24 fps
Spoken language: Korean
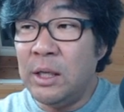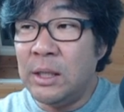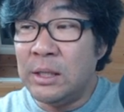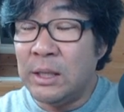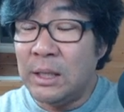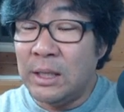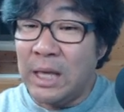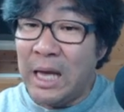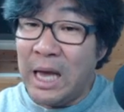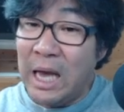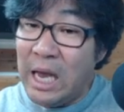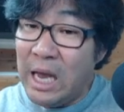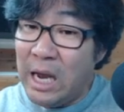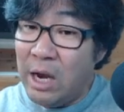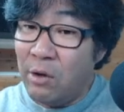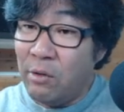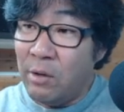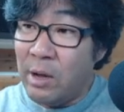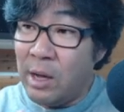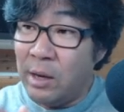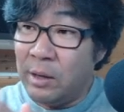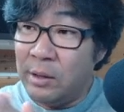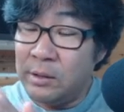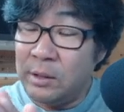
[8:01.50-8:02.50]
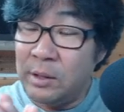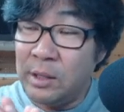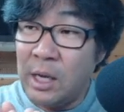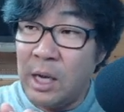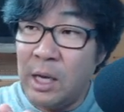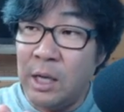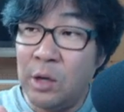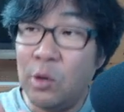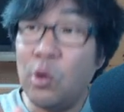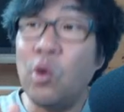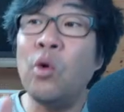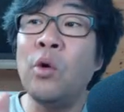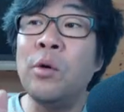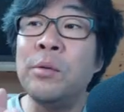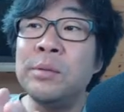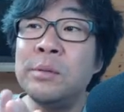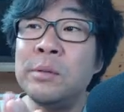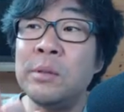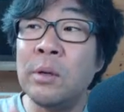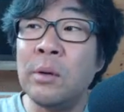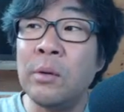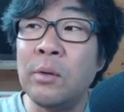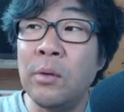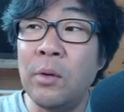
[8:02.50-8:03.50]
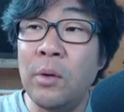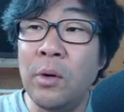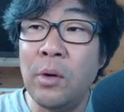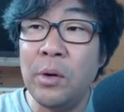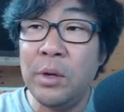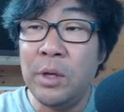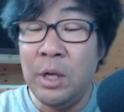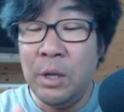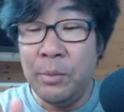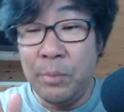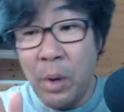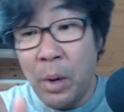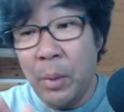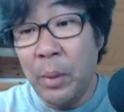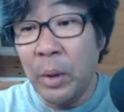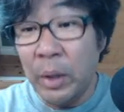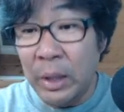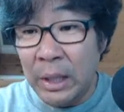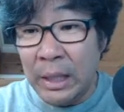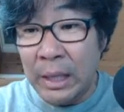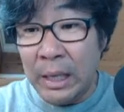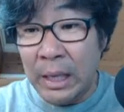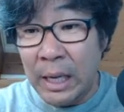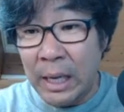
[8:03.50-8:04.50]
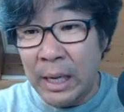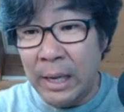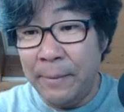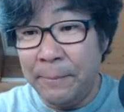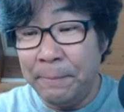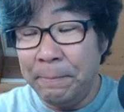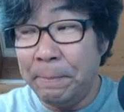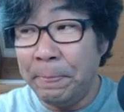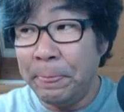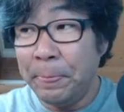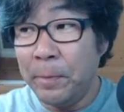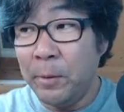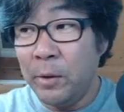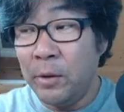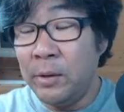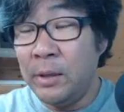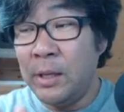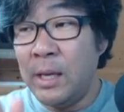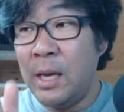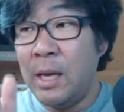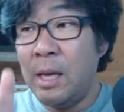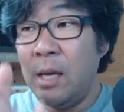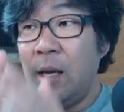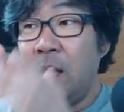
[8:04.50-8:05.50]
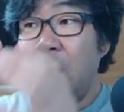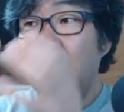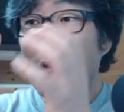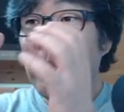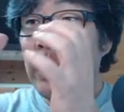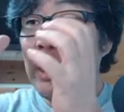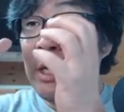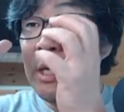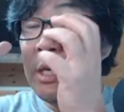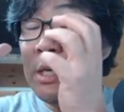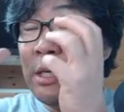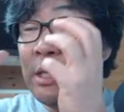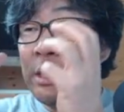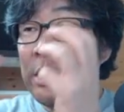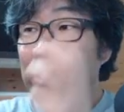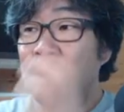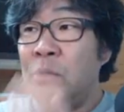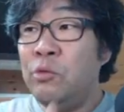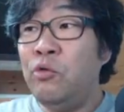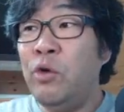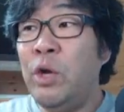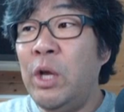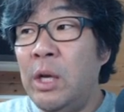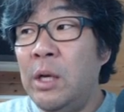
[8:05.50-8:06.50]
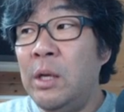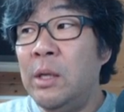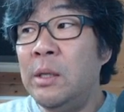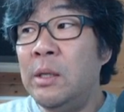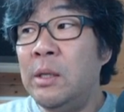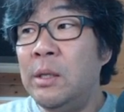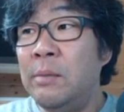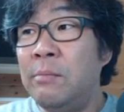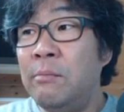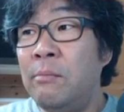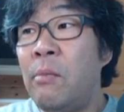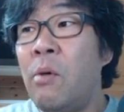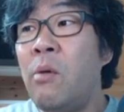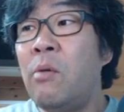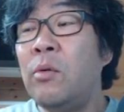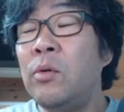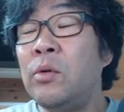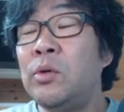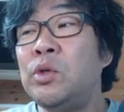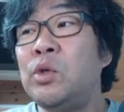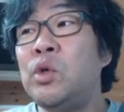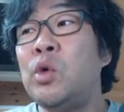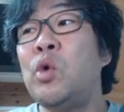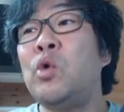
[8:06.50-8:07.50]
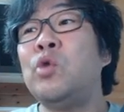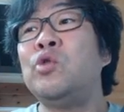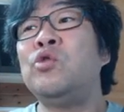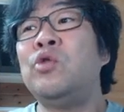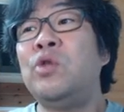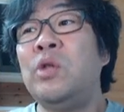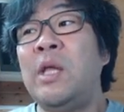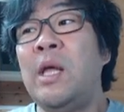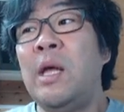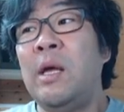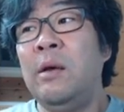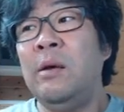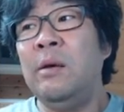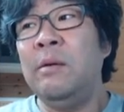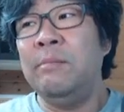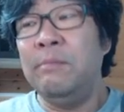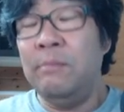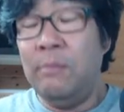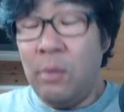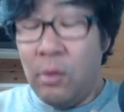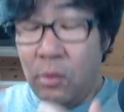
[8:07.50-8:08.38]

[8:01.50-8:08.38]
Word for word: 이제 타일로 간 거죠. 타일이 고급스럽고 이뻐 보이니까. 근데 우리는 목조주택은